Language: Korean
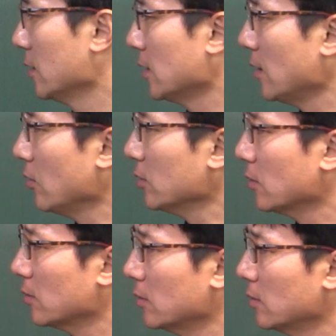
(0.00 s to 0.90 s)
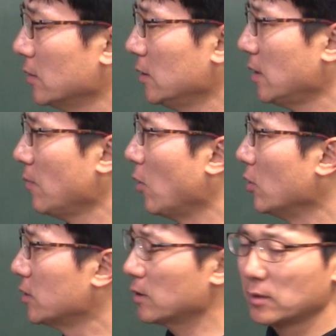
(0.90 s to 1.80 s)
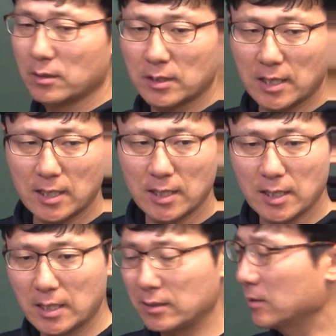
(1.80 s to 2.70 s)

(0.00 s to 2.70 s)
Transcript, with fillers: 자, 여기서는 이제 뭘 쓰는 거냐 하는